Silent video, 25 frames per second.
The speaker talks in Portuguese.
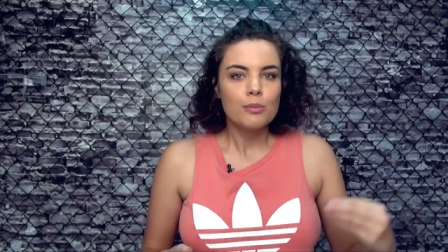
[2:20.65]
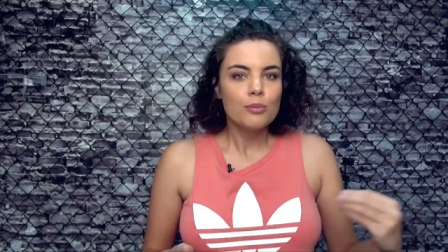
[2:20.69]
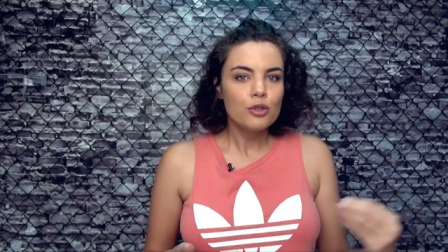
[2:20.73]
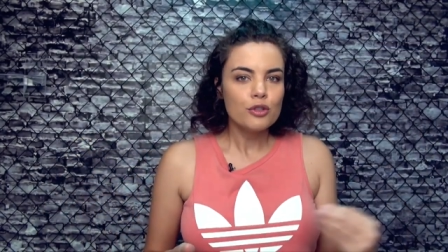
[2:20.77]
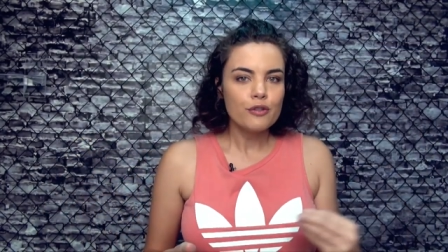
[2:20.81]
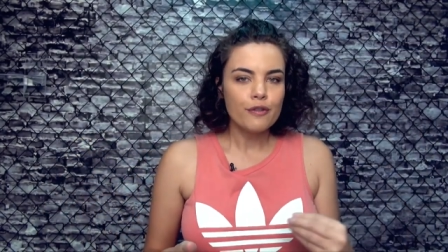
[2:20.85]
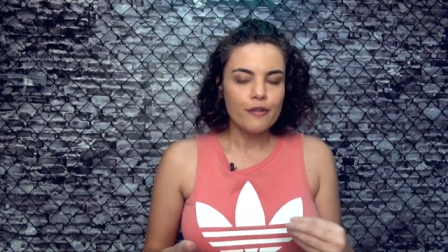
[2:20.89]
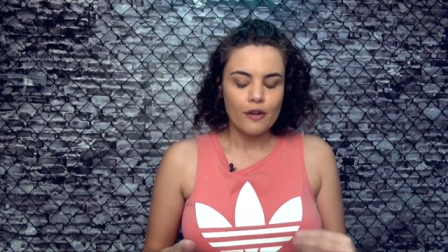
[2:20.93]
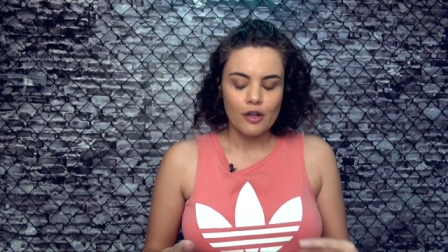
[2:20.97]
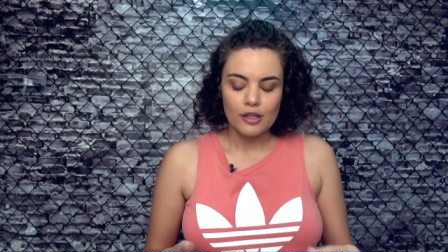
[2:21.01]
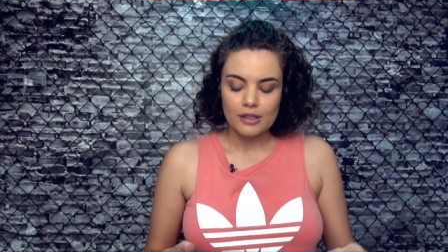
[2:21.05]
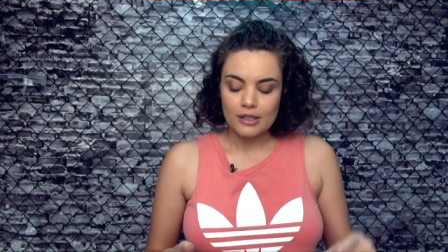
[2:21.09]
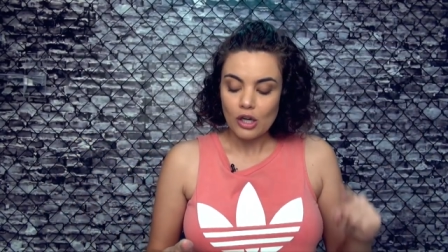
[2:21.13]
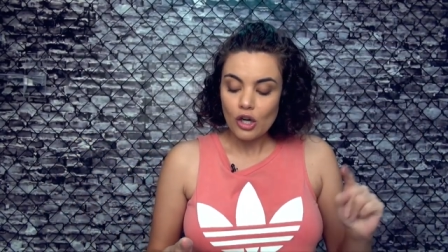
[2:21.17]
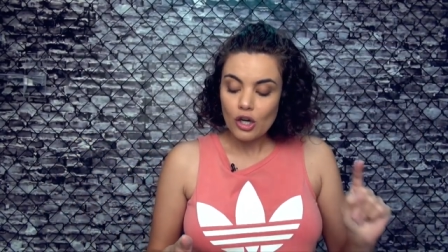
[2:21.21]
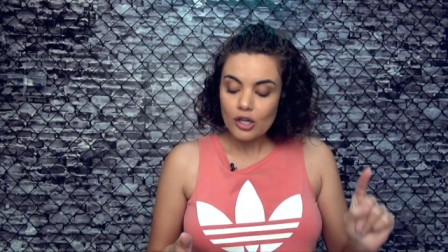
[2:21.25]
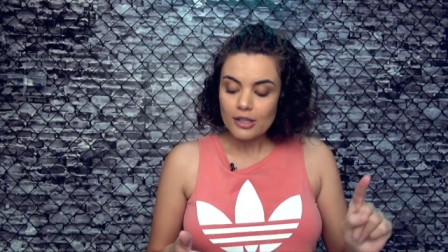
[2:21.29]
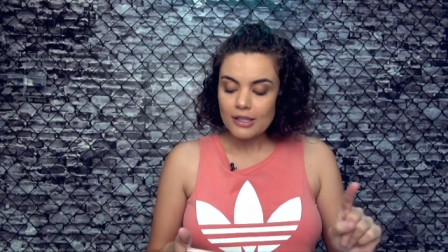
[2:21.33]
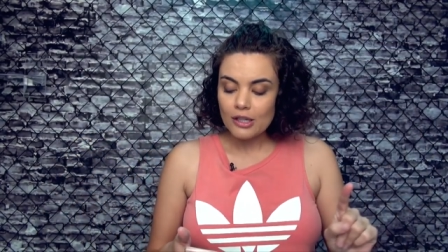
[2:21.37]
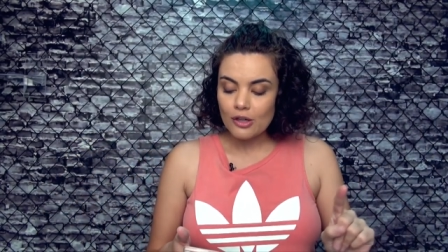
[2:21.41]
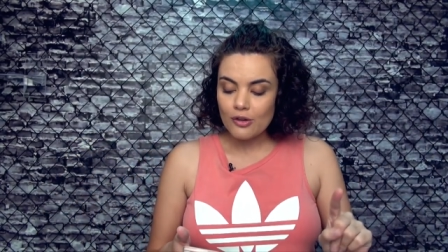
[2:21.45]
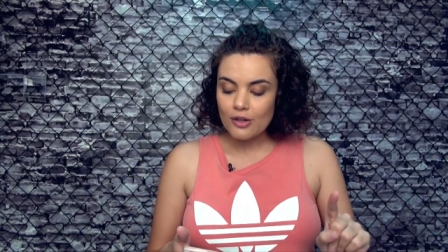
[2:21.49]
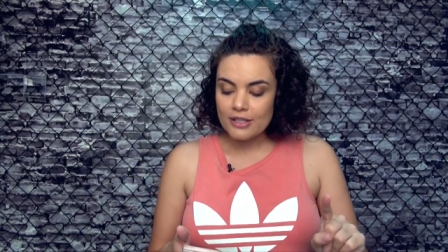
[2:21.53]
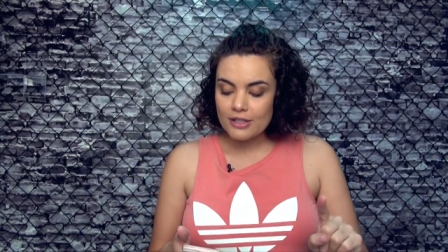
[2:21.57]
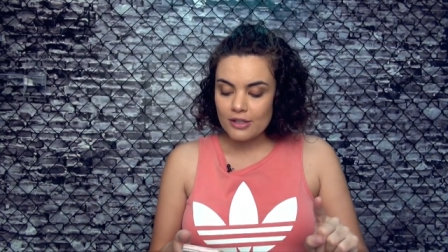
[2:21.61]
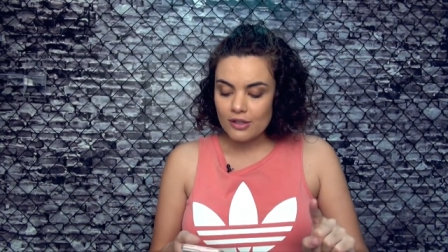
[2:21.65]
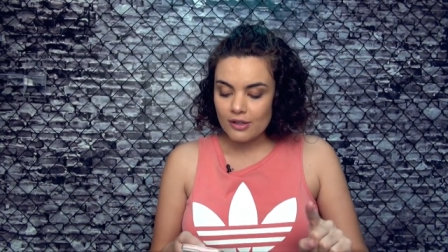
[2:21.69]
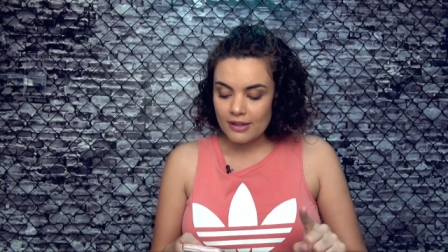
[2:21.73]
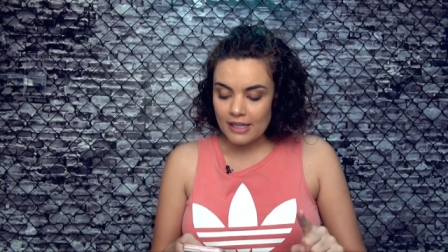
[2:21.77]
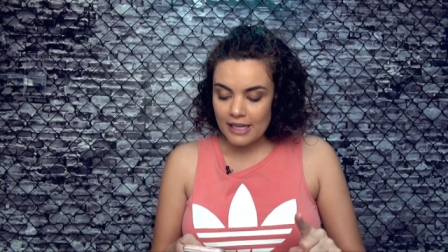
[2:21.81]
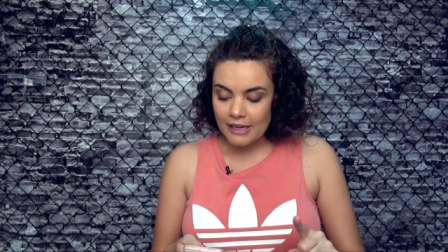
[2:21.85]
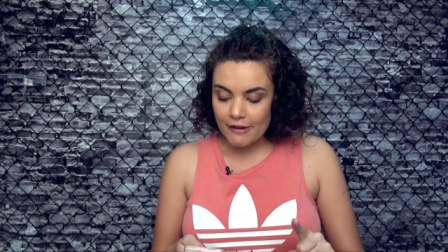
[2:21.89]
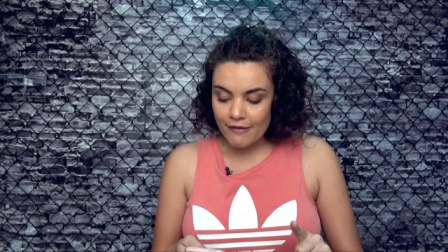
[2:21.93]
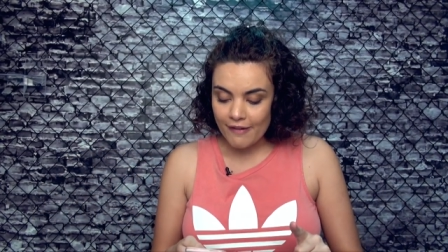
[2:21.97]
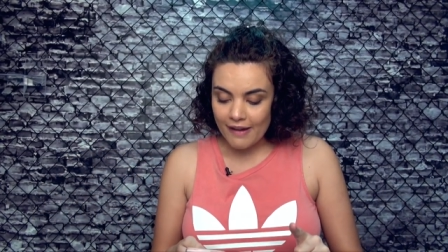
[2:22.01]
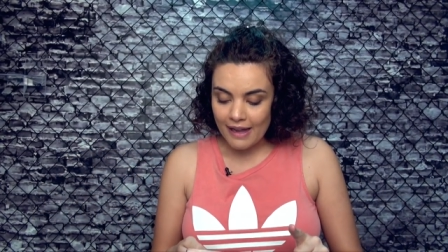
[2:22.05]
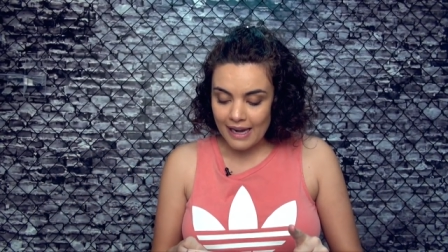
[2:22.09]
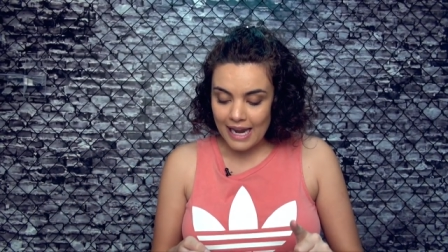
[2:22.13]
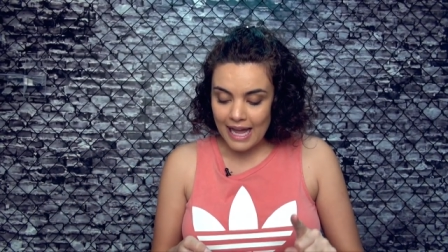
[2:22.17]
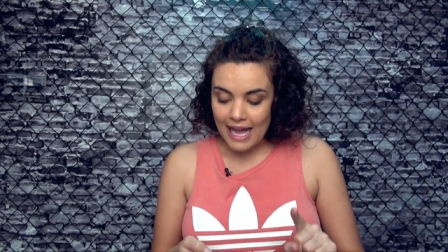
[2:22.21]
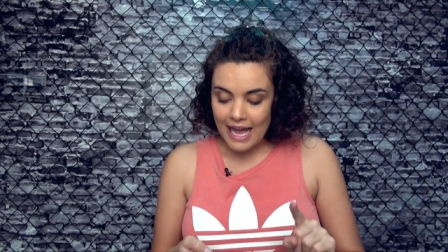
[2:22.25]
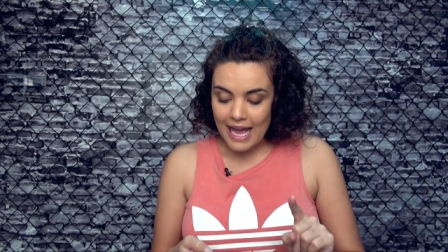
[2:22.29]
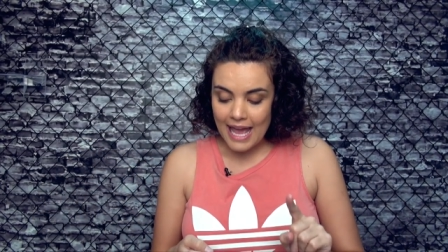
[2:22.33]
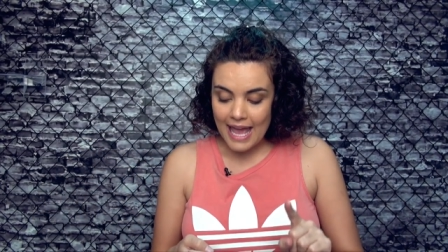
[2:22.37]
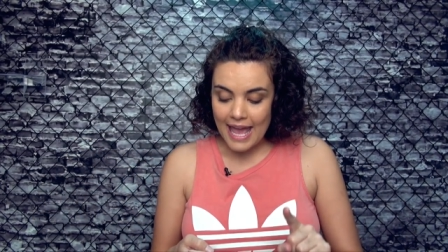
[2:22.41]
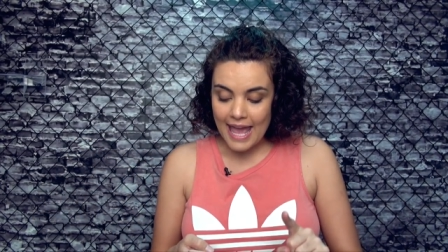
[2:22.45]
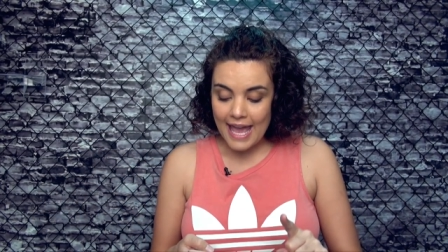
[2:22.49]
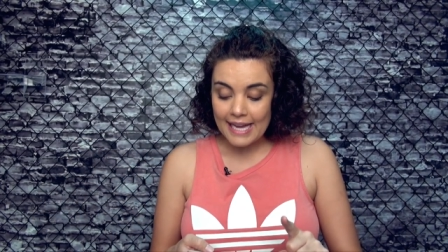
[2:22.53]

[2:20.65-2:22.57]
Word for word: Muito foda. Outra coisa que eu tenho que falar